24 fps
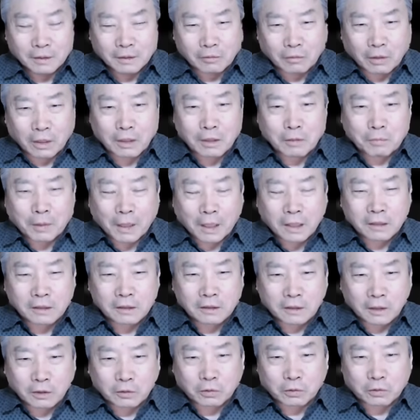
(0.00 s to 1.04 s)
과거
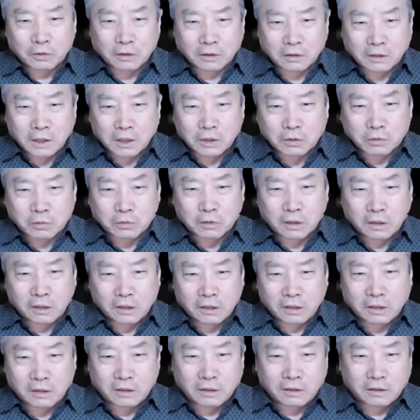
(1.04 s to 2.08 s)
박근혜 대통령
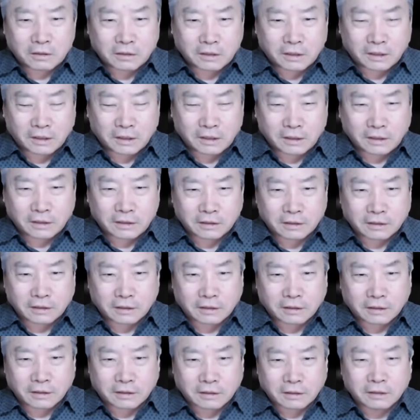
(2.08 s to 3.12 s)
최순실 씨
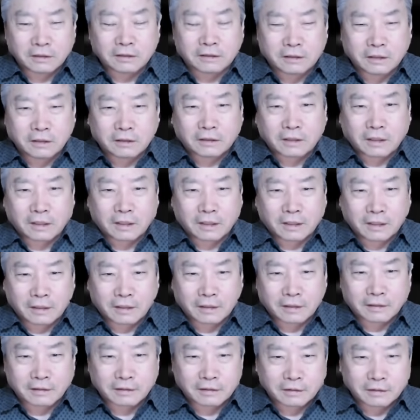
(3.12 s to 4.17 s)
어, 그,
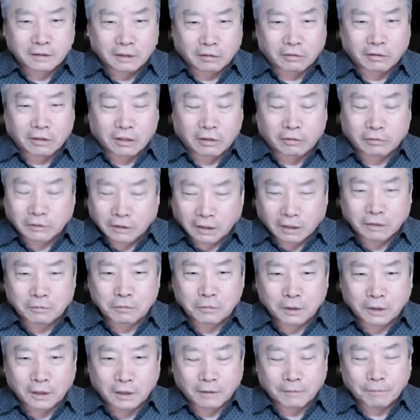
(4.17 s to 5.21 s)
그때 그 상황하고
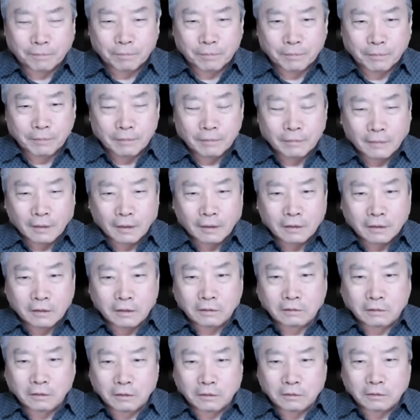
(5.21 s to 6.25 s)
다릅니다.
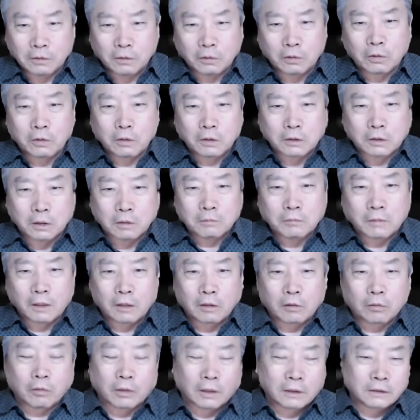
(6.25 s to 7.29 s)
그때는 여론이
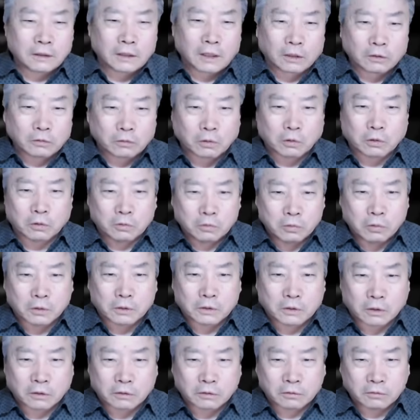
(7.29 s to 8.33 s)
정말로 완전히 한쪽으로
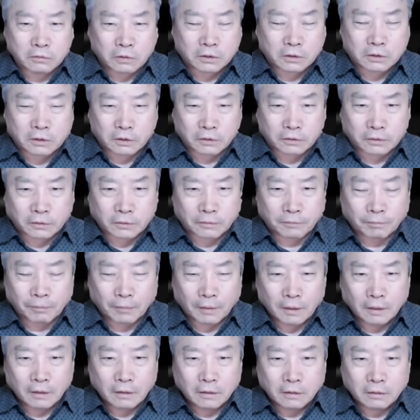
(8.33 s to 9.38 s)
누웠었, 누웠었죠.
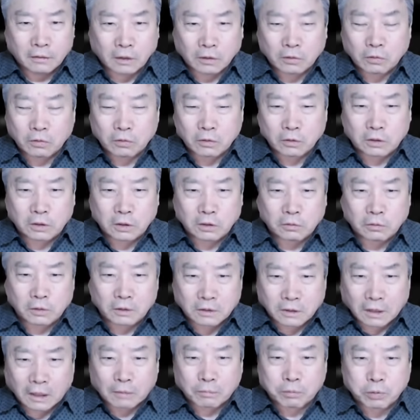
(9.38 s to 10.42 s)
대통령 지지율이
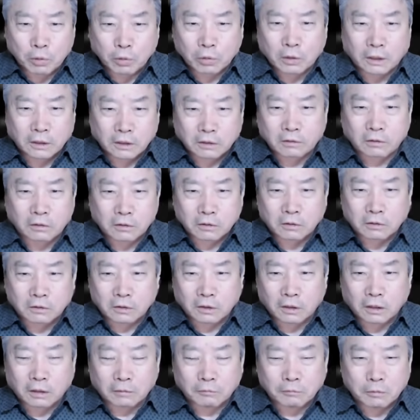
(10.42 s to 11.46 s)
4%까지
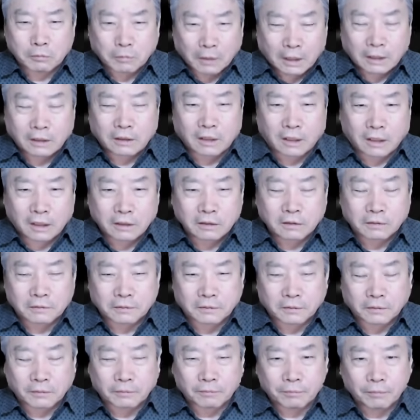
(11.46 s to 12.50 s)
떨어졌으니까 뭐 말도 안
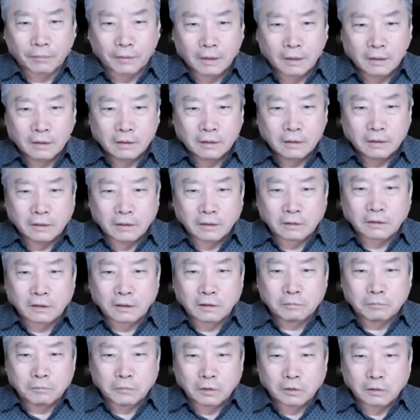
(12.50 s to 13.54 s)
거죠.
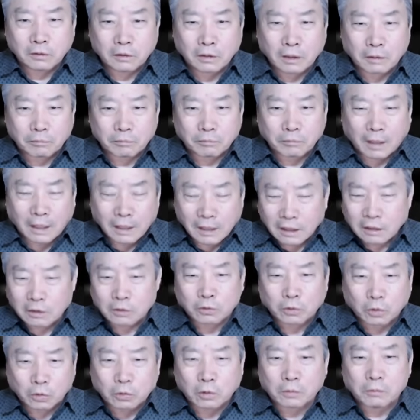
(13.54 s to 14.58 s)
그때는 뭐
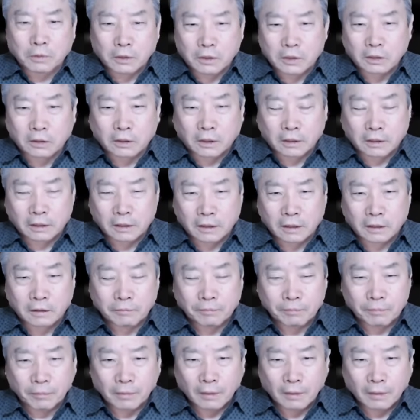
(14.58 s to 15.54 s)
말하는 쪽쪽 먹혔다니까.